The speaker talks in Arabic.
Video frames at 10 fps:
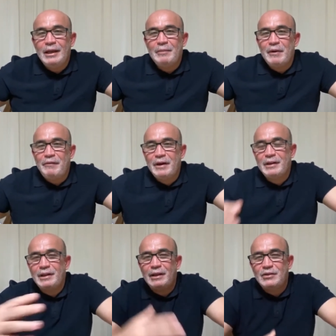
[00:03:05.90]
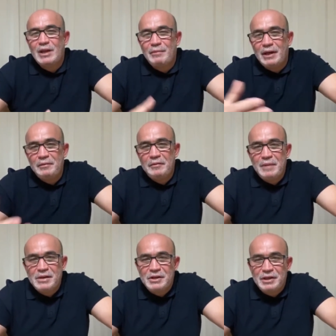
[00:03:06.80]
لما فرضت العصابة ربح
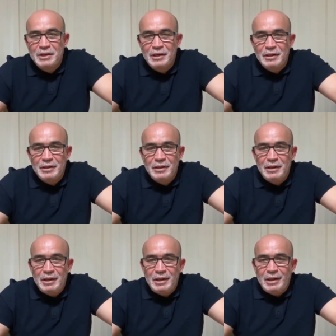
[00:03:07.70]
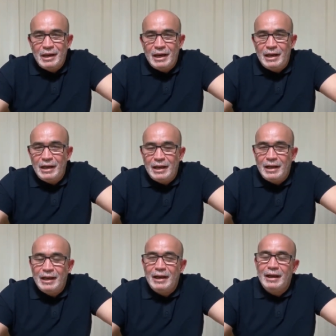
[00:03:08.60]
ماجر
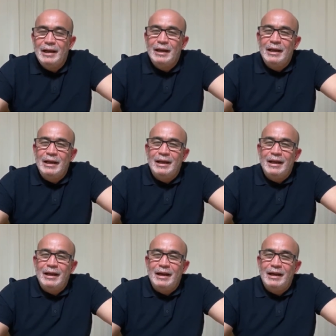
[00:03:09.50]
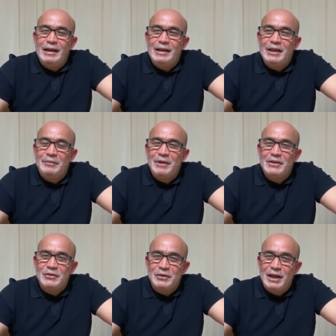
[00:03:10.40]
على على ليكيب
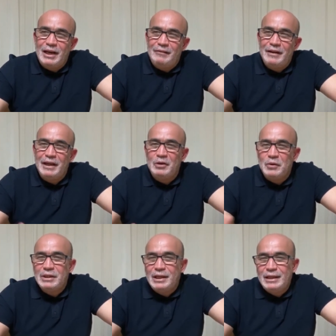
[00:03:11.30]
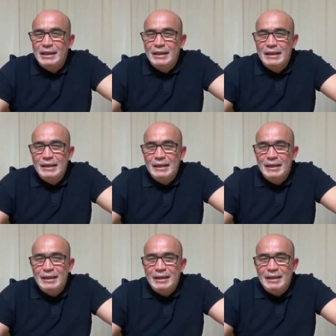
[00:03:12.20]
ناسيونال على الفريق الوطني
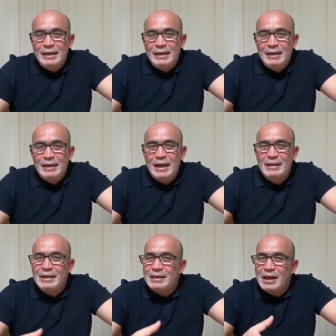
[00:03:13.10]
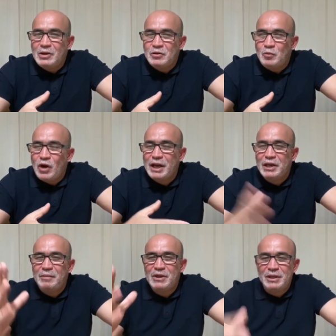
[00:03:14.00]
كانت نتائجه
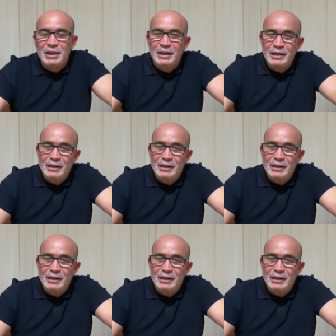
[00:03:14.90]
مخيبة جدا